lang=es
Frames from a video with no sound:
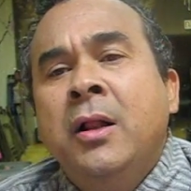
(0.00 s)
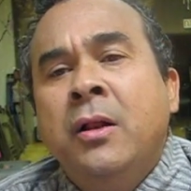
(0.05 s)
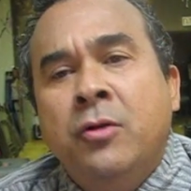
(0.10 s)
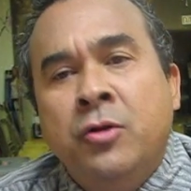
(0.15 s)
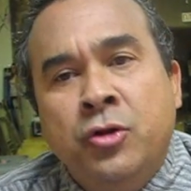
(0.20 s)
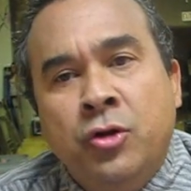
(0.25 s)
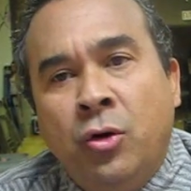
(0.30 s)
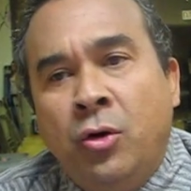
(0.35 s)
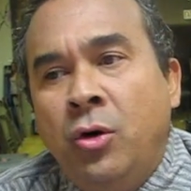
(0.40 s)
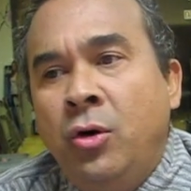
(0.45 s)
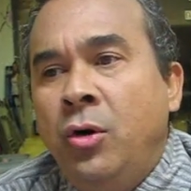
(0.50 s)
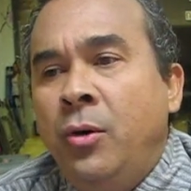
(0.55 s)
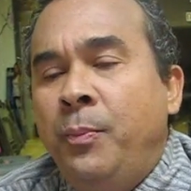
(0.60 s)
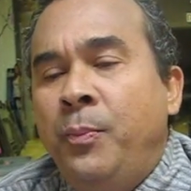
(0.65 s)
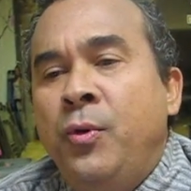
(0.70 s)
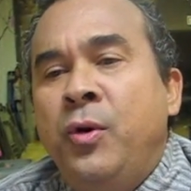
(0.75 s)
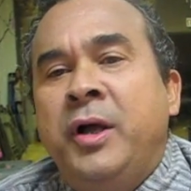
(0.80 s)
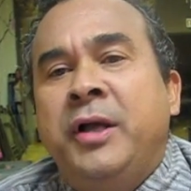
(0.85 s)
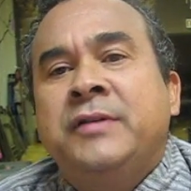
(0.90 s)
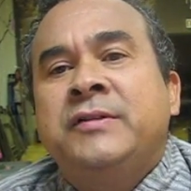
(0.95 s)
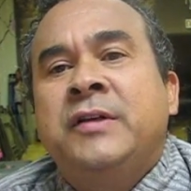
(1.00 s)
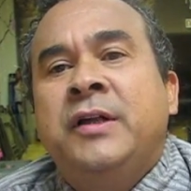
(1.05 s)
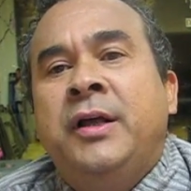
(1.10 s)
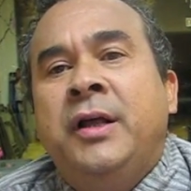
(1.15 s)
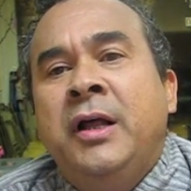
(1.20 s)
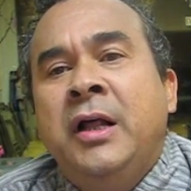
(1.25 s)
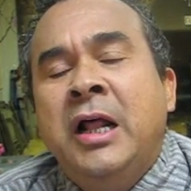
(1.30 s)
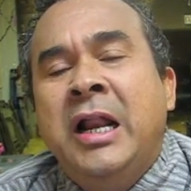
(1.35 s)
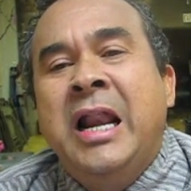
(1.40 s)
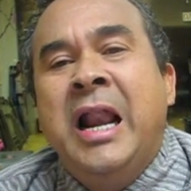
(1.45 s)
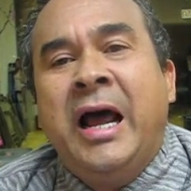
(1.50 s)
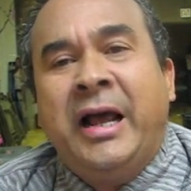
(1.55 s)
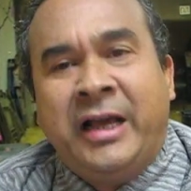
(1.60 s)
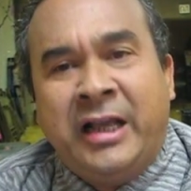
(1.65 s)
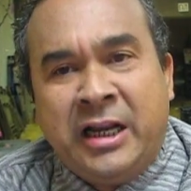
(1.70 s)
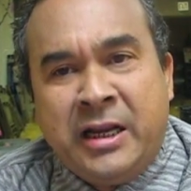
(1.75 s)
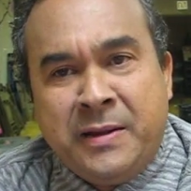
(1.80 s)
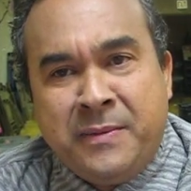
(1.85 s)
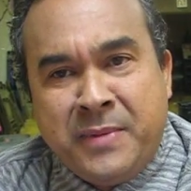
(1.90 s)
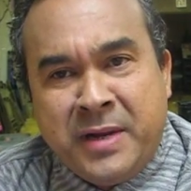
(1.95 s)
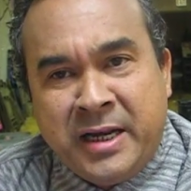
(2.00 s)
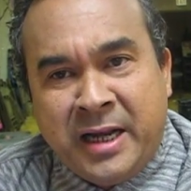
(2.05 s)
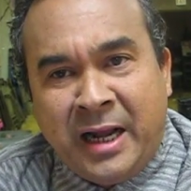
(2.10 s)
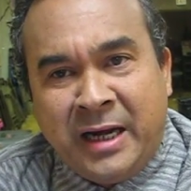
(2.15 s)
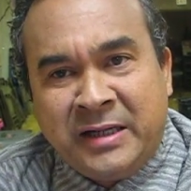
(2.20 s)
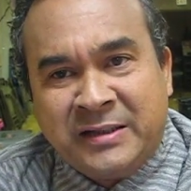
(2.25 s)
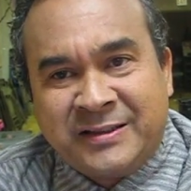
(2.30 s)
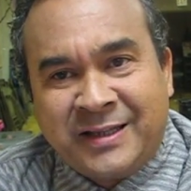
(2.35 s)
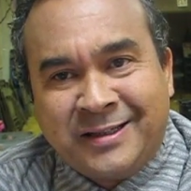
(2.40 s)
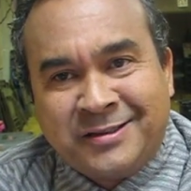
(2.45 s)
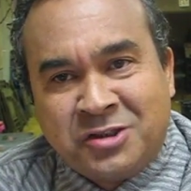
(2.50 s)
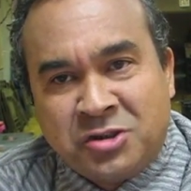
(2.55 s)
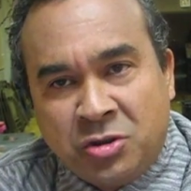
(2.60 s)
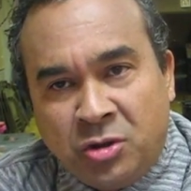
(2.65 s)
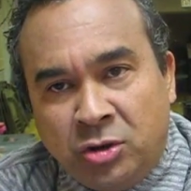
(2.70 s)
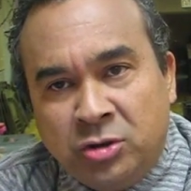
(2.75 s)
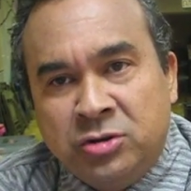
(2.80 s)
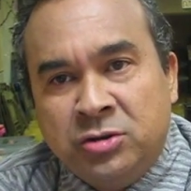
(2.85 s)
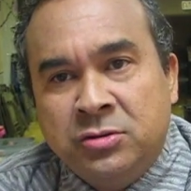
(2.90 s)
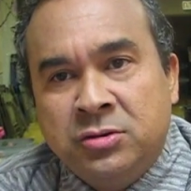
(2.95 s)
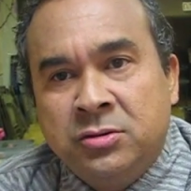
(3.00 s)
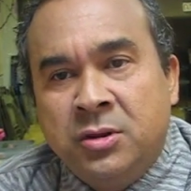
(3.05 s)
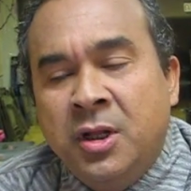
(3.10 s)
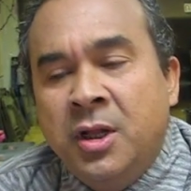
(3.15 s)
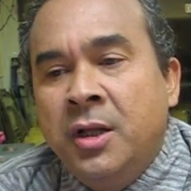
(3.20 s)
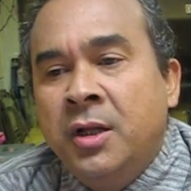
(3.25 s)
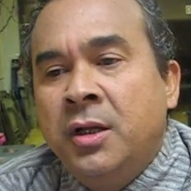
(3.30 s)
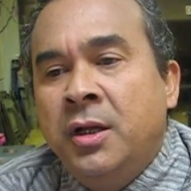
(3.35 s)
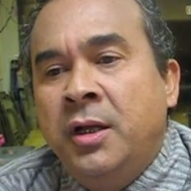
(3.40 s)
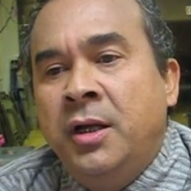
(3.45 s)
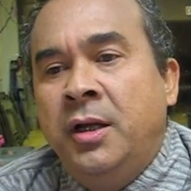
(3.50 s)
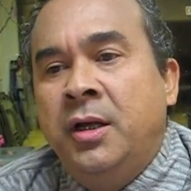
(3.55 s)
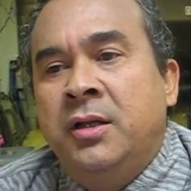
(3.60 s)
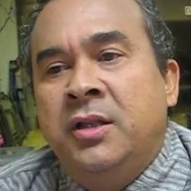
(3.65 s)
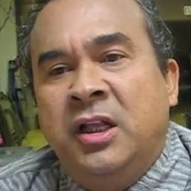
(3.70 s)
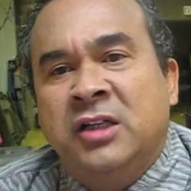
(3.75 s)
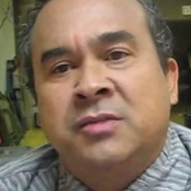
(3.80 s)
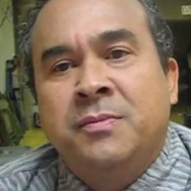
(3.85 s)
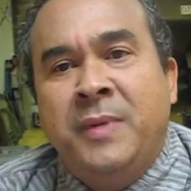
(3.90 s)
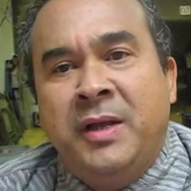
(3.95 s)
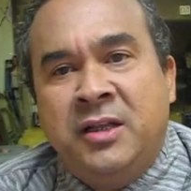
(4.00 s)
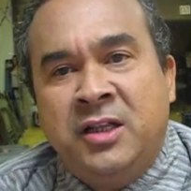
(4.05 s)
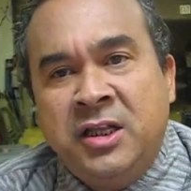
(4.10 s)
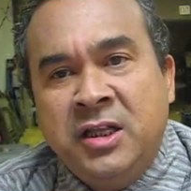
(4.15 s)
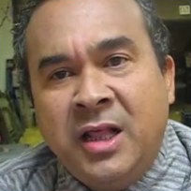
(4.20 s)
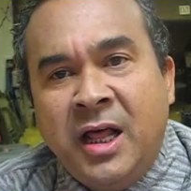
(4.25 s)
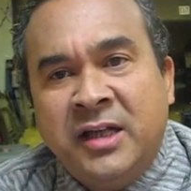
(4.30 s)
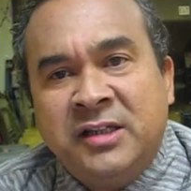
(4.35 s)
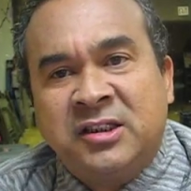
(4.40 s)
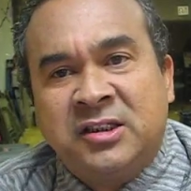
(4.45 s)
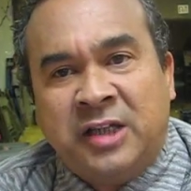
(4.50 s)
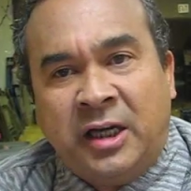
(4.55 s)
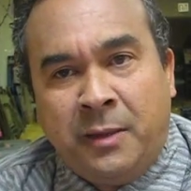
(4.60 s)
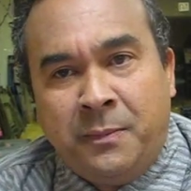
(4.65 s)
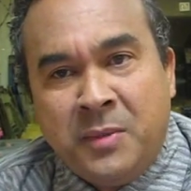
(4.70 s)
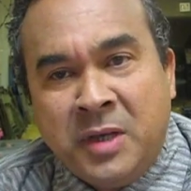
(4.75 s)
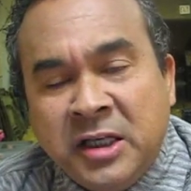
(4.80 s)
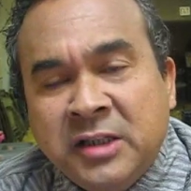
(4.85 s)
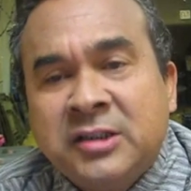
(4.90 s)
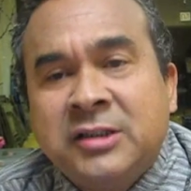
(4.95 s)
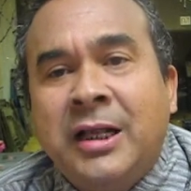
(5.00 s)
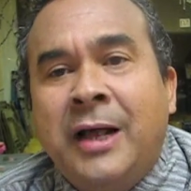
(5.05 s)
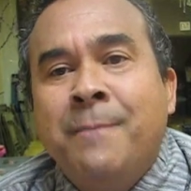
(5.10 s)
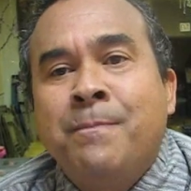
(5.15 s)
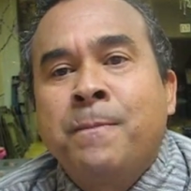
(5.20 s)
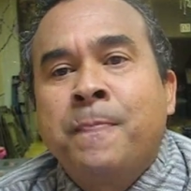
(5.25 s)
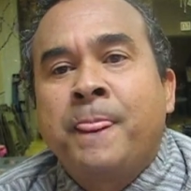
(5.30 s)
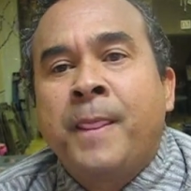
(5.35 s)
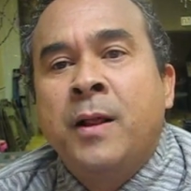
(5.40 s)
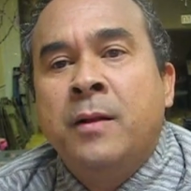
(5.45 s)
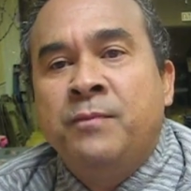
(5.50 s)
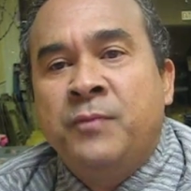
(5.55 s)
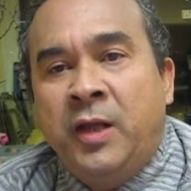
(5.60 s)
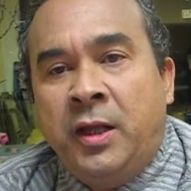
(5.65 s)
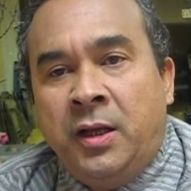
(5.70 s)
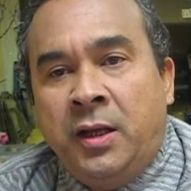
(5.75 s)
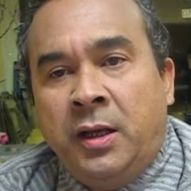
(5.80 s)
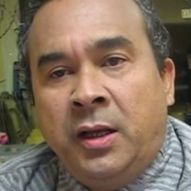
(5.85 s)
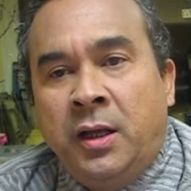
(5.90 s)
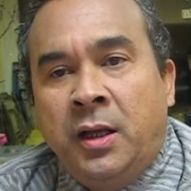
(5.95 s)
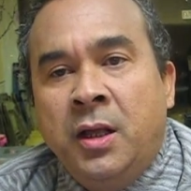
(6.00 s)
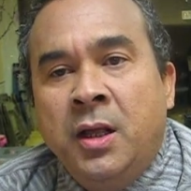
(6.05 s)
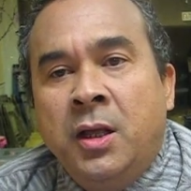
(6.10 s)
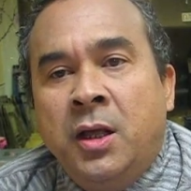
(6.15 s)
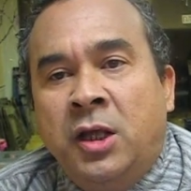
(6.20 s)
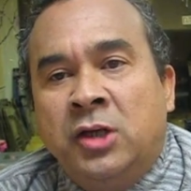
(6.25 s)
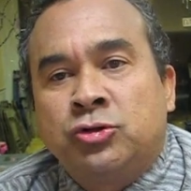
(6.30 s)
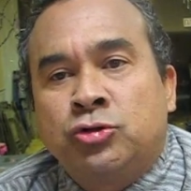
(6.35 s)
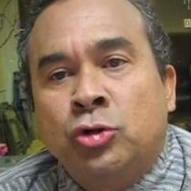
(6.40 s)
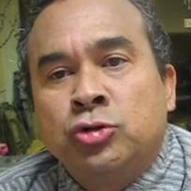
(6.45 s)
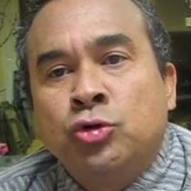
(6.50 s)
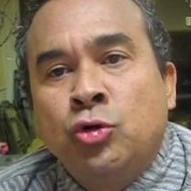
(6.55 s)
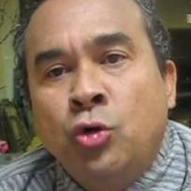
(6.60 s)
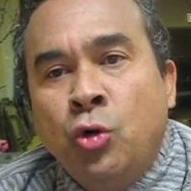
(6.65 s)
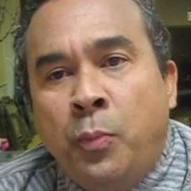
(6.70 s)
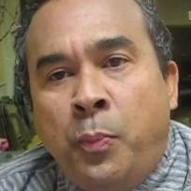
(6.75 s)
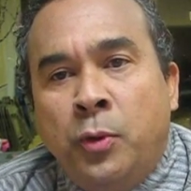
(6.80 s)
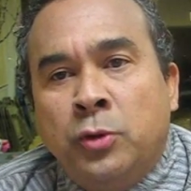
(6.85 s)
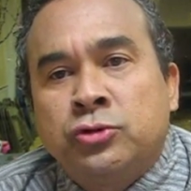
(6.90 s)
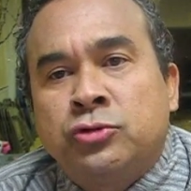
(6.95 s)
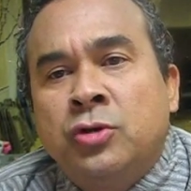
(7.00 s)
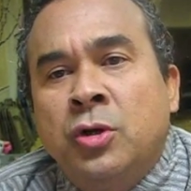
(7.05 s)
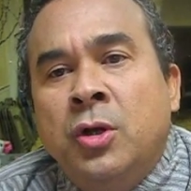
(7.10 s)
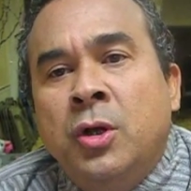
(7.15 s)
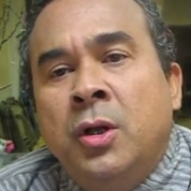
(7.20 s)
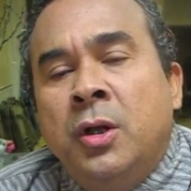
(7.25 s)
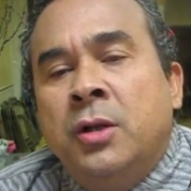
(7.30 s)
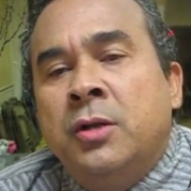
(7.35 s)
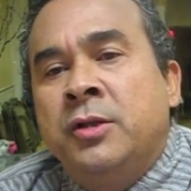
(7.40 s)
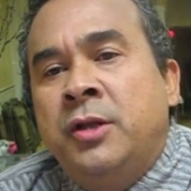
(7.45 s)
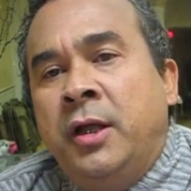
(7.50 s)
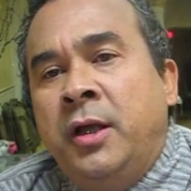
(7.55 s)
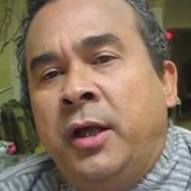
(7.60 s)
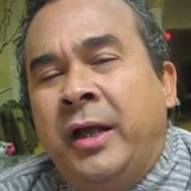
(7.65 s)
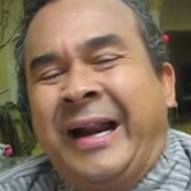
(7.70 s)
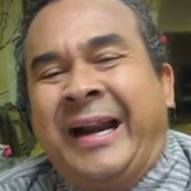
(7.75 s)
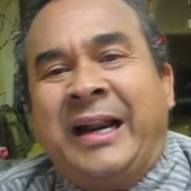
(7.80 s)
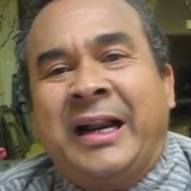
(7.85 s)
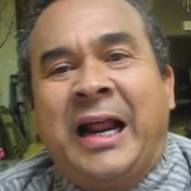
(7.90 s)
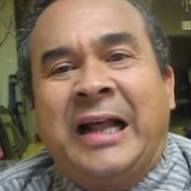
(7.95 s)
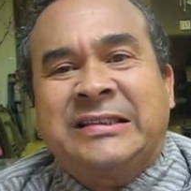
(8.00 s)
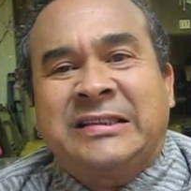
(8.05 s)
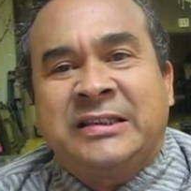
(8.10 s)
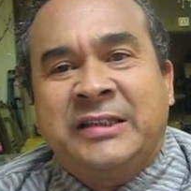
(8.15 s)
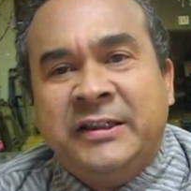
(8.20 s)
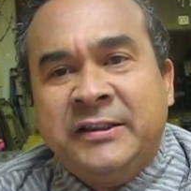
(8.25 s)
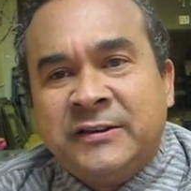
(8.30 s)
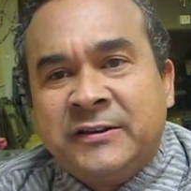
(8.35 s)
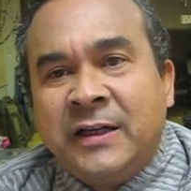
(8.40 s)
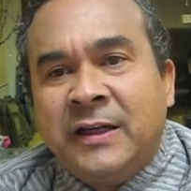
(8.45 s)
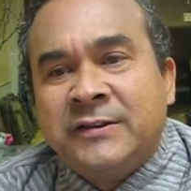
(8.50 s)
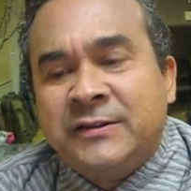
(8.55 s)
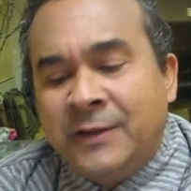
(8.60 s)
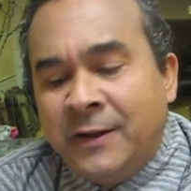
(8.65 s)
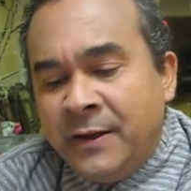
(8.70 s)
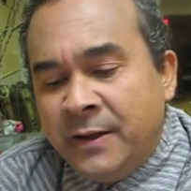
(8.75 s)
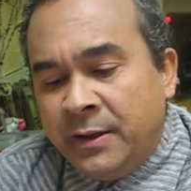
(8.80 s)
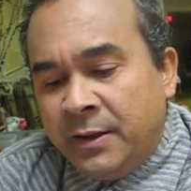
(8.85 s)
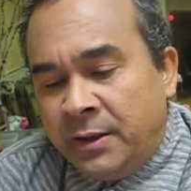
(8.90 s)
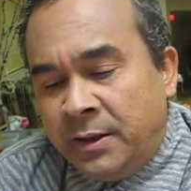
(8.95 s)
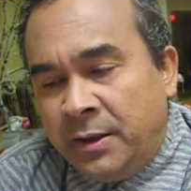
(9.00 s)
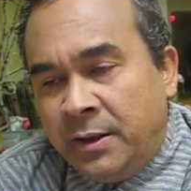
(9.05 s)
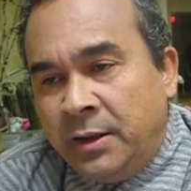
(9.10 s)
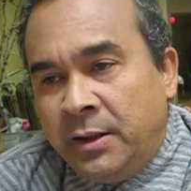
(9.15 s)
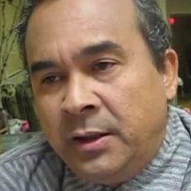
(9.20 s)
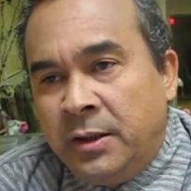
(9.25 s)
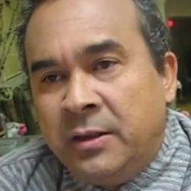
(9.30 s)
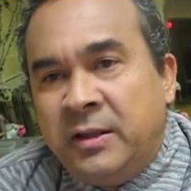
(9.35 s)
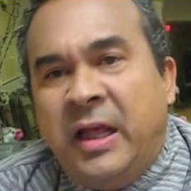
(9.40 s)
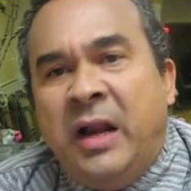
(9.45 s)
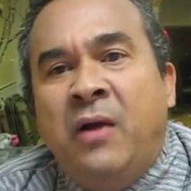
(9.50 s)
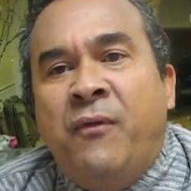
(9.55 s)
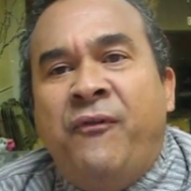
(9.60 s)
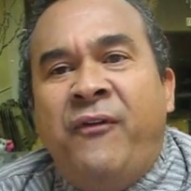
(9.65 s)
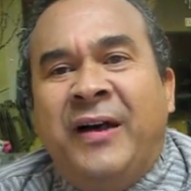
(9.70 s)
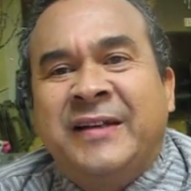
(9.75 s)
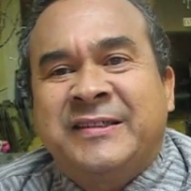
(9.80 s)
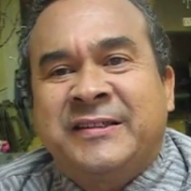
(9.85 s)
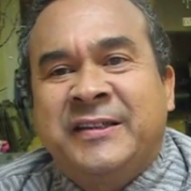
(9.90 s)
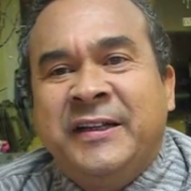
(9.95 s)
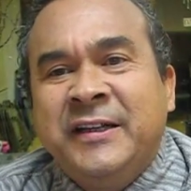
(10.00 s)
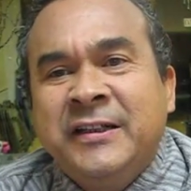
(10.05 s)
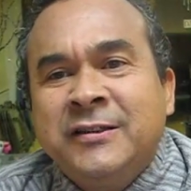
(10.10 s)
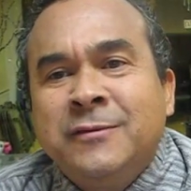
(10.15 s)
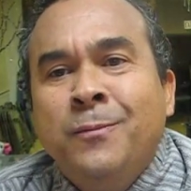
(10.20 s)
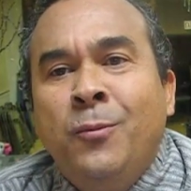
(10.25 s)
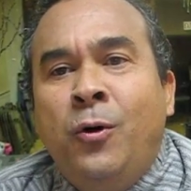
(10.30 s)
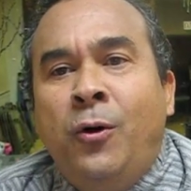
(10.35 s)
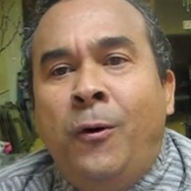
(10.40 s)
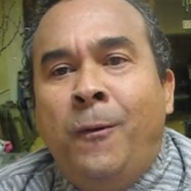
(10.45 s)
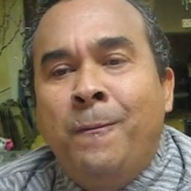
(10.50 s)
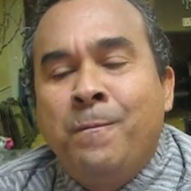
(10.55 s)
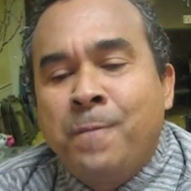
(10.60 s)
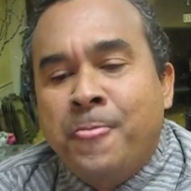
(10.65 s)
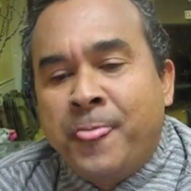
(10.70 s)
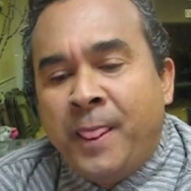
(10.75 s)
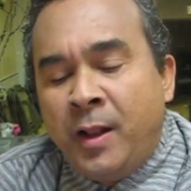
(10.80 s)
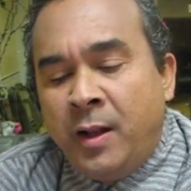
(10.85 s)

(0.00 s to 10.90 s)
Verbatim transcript: no pues eh, la criminalización desmedida, extremista de estos grupos de racistas y del fascismo